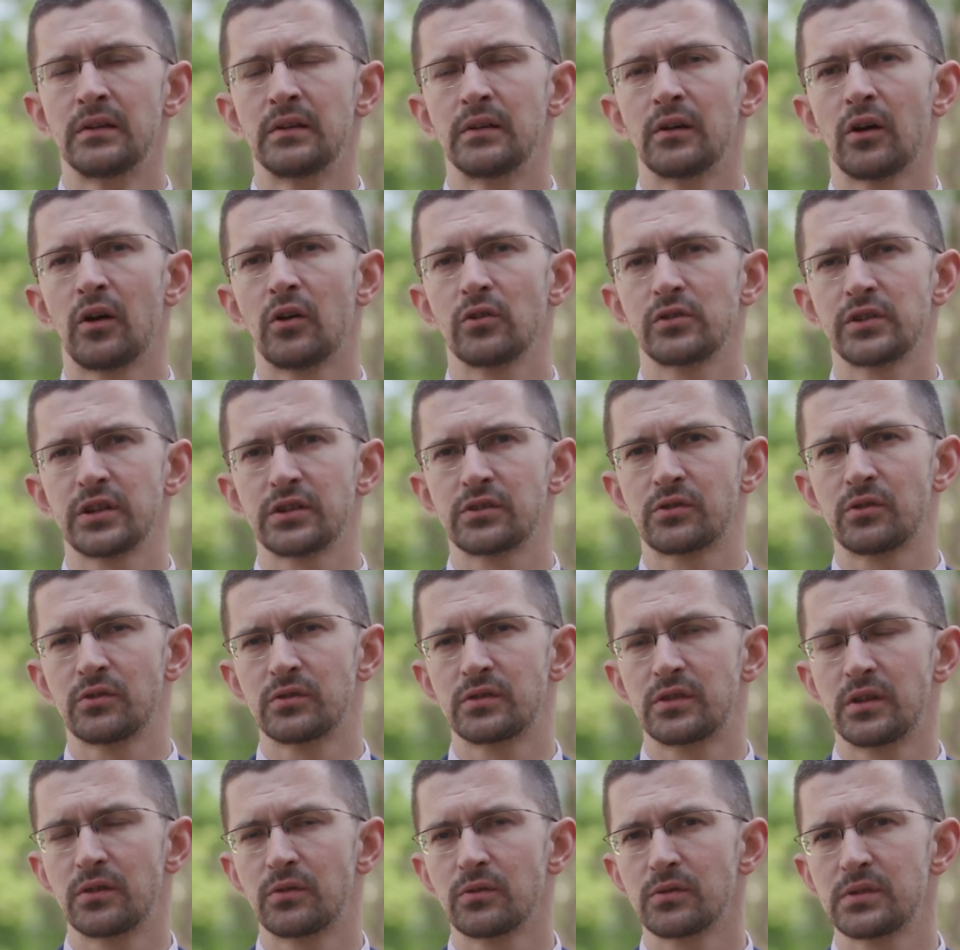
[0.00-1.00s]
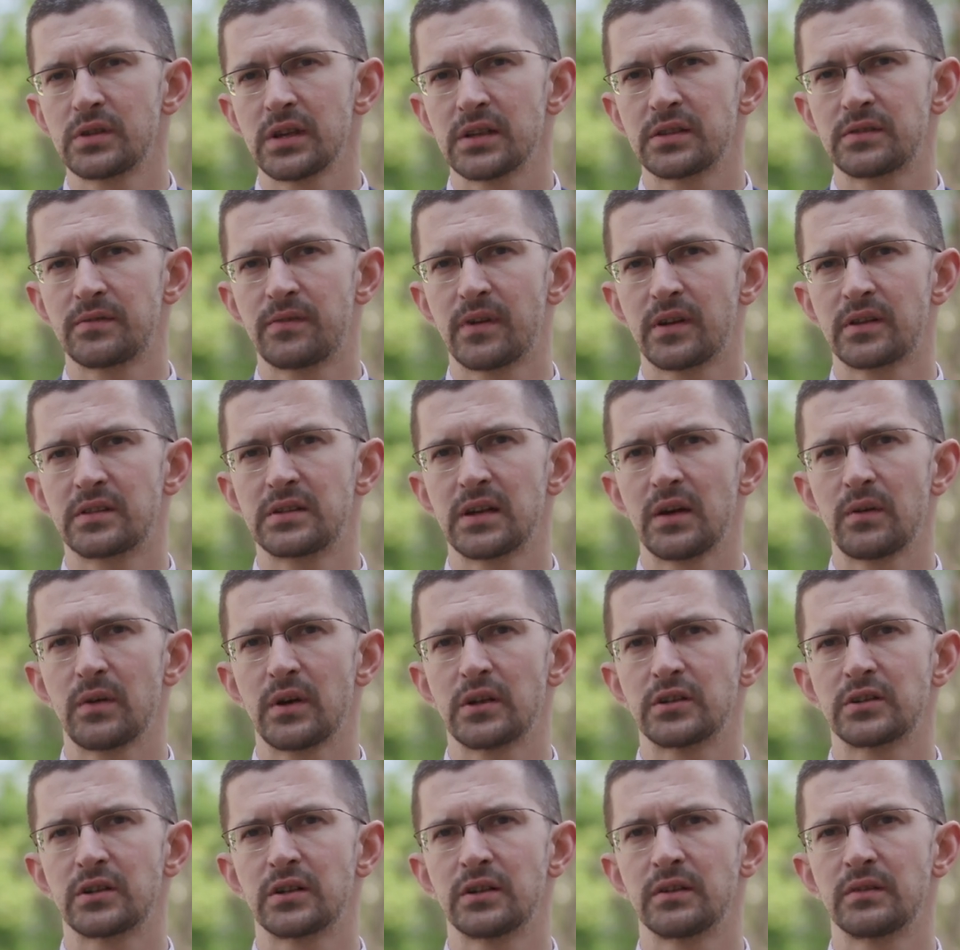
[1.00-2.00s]
chociaż konstytucja
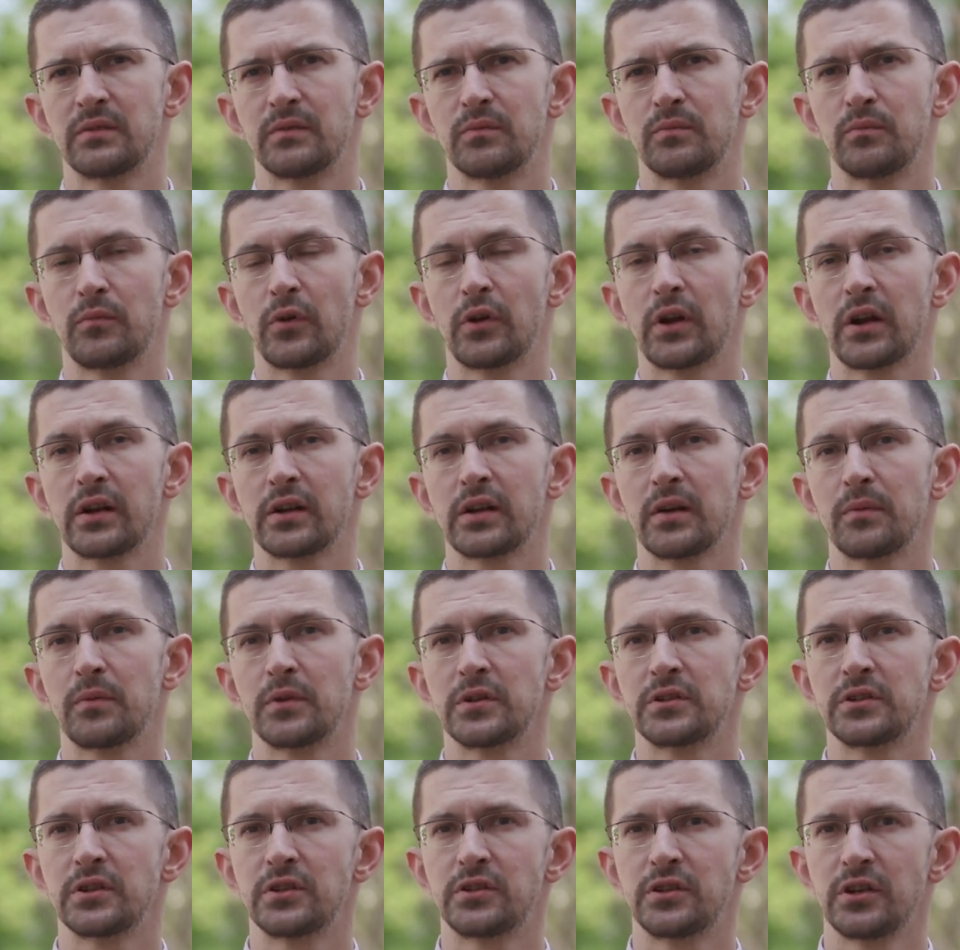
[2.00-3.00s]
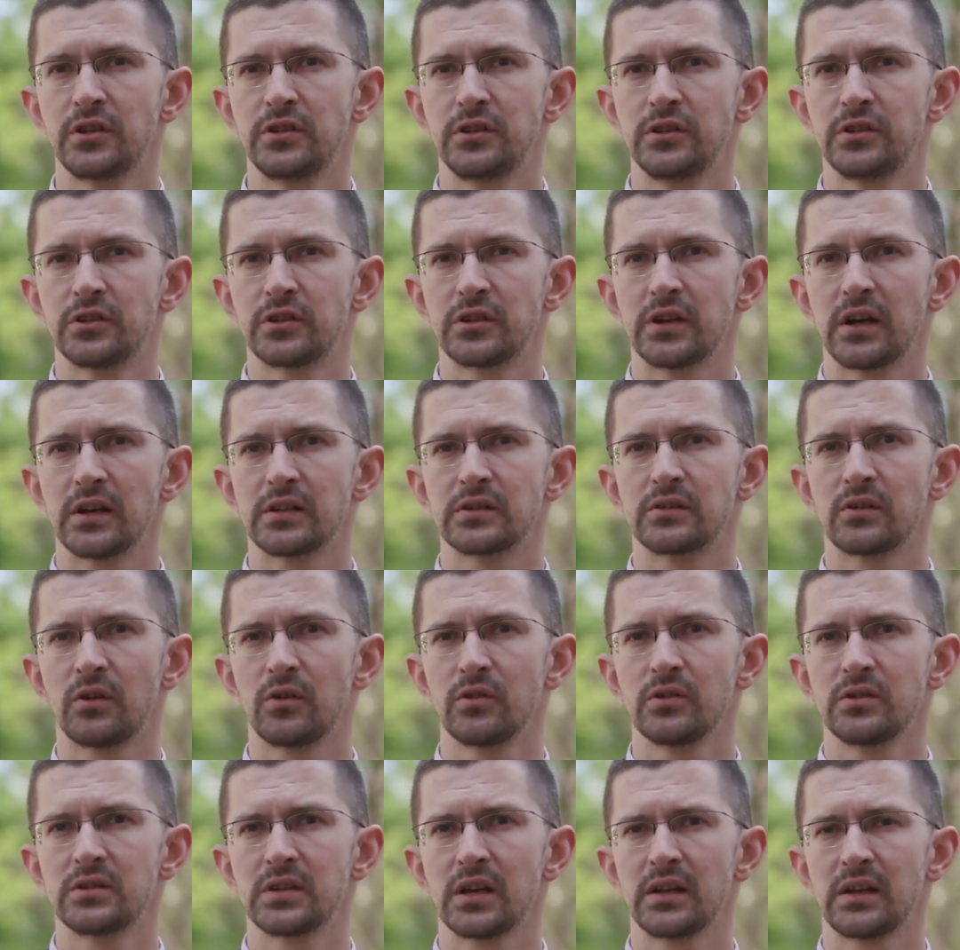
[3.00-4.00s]
stwierdzała, że monarchia będzie dziedziczna z
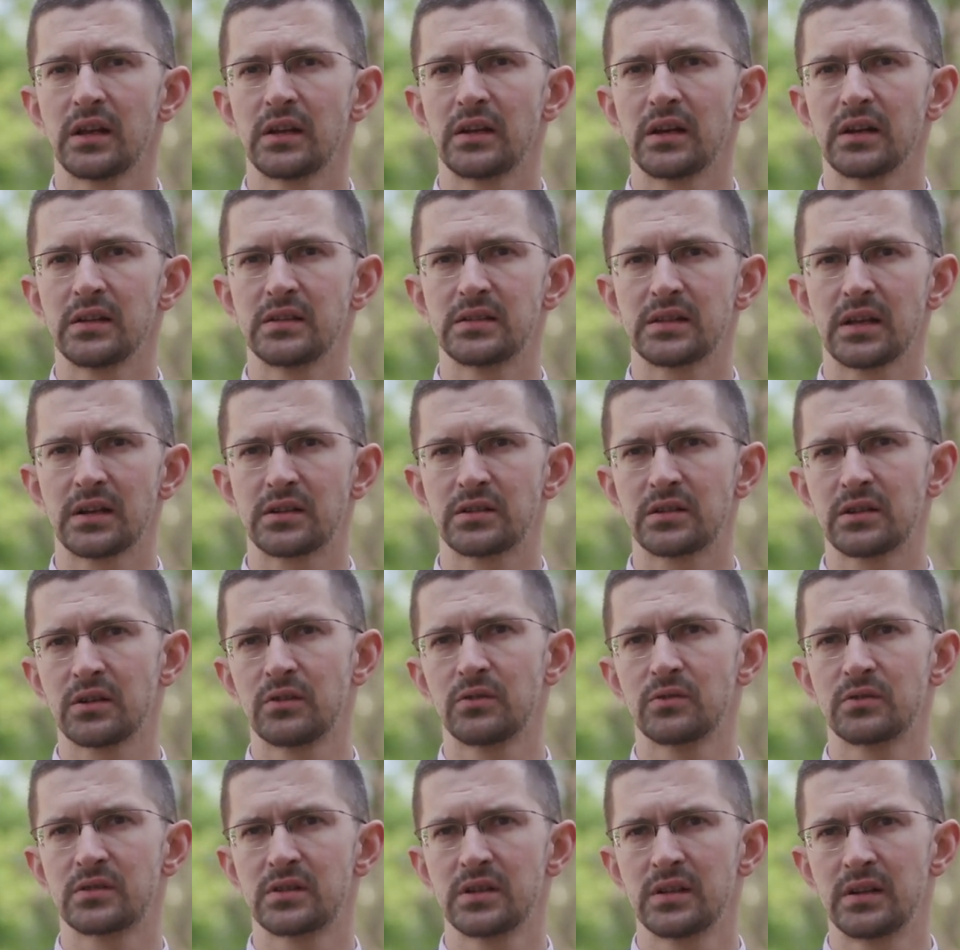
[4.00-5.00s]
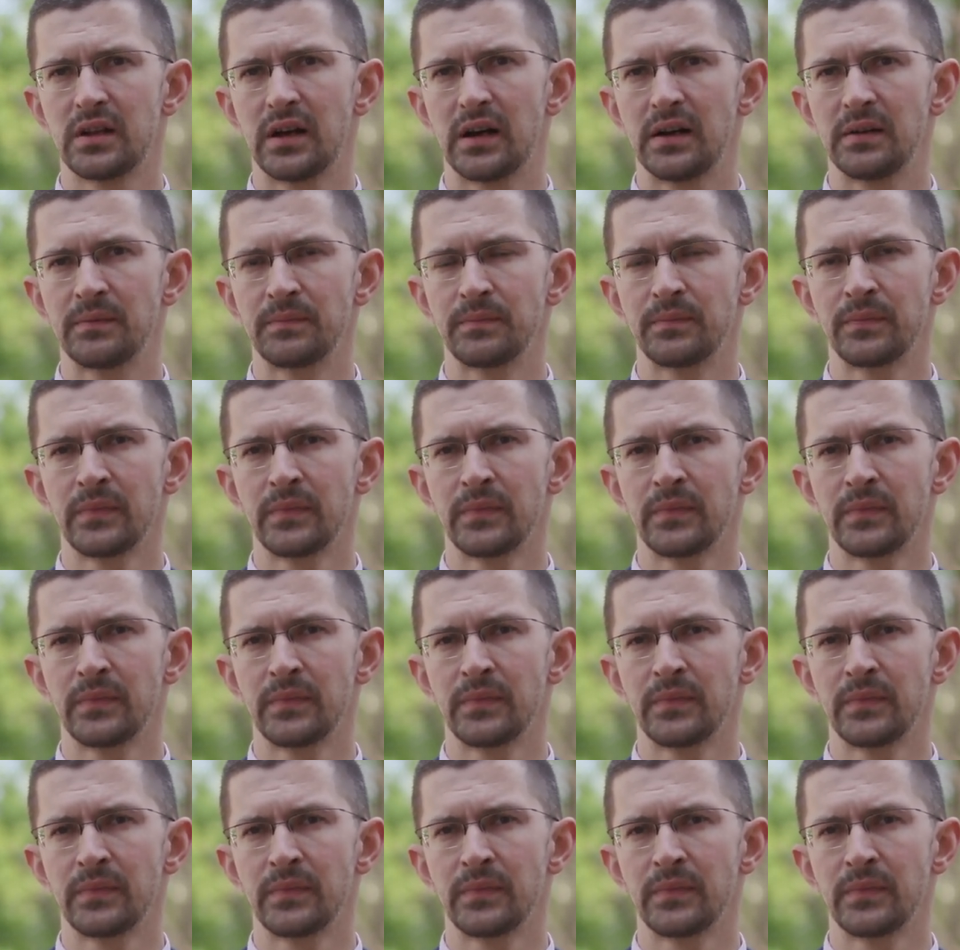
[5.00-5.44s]
ojca na najstarszego syna,